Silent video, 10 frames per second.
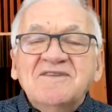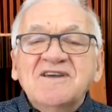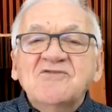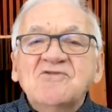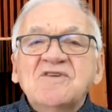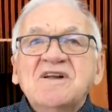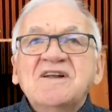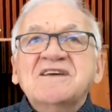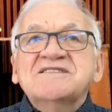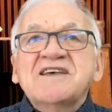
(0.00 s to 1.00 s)
Voyez-vous,
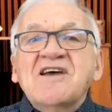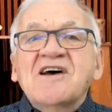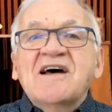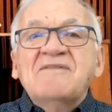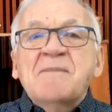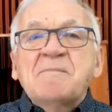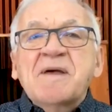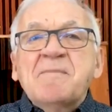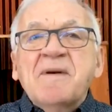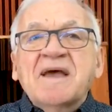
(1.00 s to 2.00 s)
le Seigneur avait
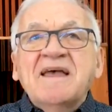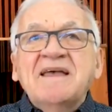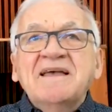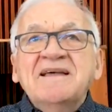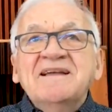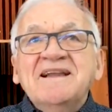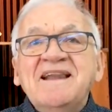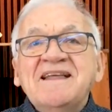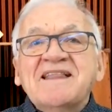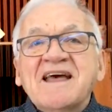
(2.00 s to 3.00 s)
préparé
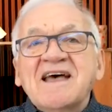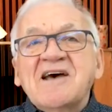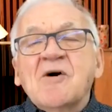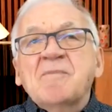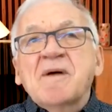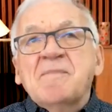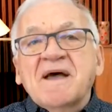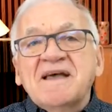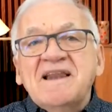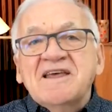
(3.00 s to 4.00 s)
les terrains, a
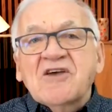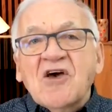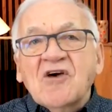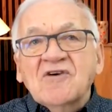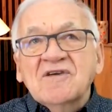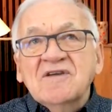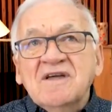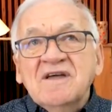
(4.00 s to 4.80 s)
préparé les cœurs.